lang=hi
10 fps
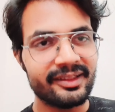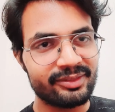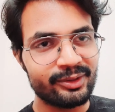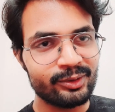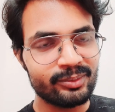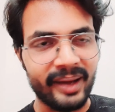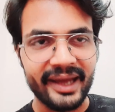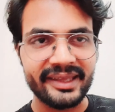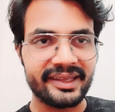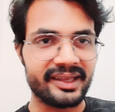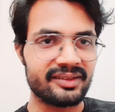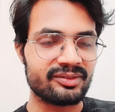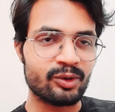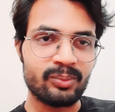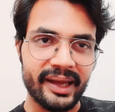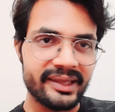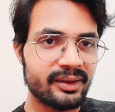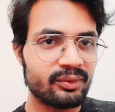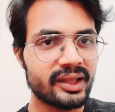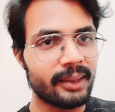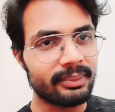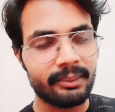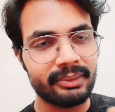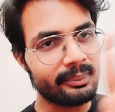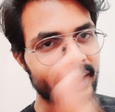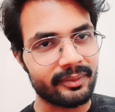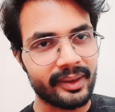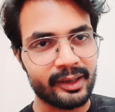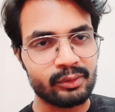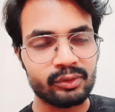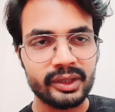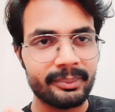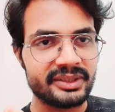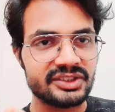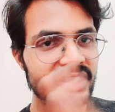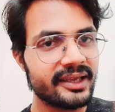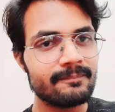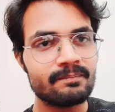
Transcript: दो भाई हैं दो भाई हैं उनका अपना अपना परिवार है उनके बच्चे हैं